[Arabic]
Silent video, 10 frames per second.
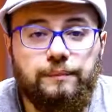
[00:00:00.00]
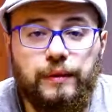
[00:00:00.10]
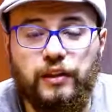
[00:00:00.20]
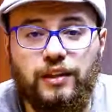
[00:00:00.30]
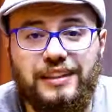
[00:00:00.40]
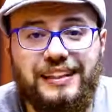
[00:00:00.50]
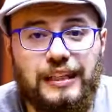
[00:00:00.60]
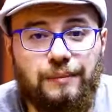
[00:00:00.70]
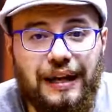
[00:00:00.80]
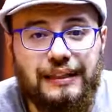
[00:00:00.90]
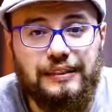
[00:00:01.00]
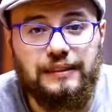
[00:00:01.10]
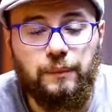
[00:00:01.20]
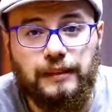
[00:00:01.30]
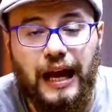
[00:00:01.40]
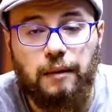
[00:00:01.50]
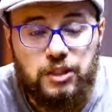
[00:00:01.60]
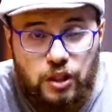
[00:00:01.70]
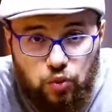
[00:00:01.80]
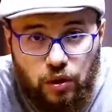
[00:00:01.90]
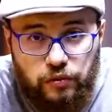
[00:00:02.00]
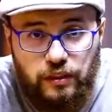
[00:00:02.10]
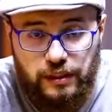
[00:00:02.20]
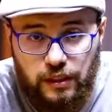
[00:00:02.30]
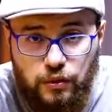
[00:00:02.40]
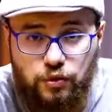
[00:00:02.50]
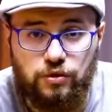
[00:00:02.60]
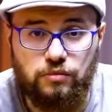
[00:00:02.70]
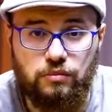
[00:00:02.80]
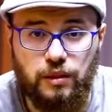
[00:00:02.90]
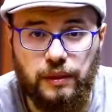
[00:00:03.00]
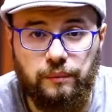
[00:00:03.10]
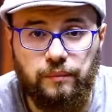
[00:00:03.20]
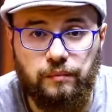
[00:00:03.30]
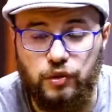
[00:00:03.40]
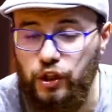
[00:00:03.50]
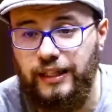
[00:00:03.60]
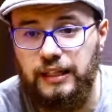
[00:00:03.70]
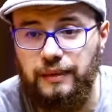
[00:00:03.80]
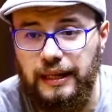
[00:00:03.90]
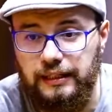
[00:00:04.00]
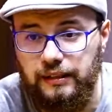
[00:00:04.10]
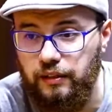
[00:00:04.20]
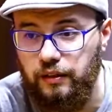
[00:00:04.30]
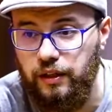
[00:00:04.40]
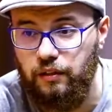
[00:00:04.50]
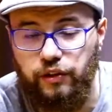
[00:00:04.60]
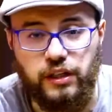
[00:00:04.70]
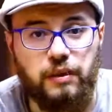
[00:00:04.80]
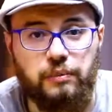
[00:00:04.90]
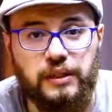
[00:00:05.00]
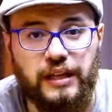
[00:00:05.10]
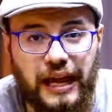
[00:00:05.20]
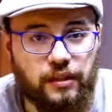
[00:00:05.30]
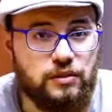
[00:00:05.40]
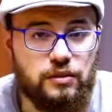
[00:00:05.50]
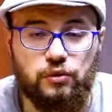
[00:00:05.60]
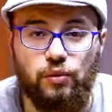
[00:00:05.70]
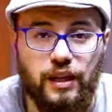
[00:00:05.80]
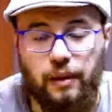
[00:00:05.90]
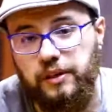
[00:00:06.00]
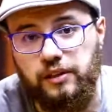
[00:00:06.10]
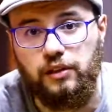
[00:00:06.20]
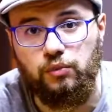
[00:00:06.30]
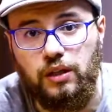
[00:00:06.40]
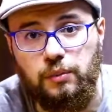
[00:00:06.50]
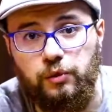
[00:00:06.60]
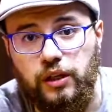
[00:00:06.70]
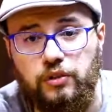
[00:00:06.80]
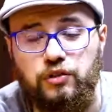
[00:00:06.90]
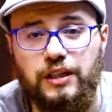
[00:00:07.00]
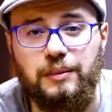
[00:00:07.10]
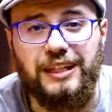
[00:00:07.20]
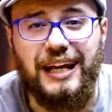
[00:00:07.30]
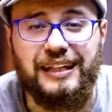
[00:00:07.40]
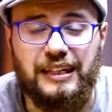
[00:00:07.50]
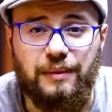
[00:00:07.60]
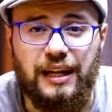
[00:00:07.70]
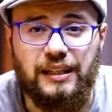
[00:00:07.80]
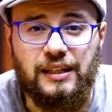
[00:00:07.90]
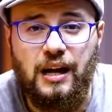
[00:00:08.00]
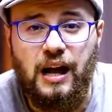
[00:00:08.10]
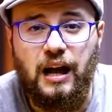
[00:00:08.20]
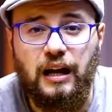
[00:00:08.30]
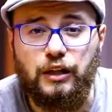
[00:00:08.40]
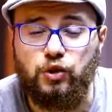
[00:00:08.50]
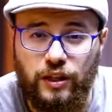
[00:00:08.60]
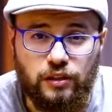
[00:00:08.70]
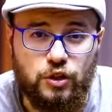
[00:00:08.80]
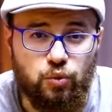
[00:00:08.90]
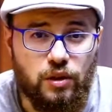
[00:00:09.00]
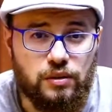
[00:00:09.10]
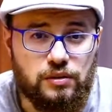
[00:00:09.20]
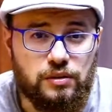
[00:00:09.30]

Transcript: النهارده هنتكلم على خمس اصوات في الانجليش تمام مش هتكلم على الفرق ما بين اكسنت ولا امريكان ولا بريتش قد ما انا هتكلم على شويه اصوات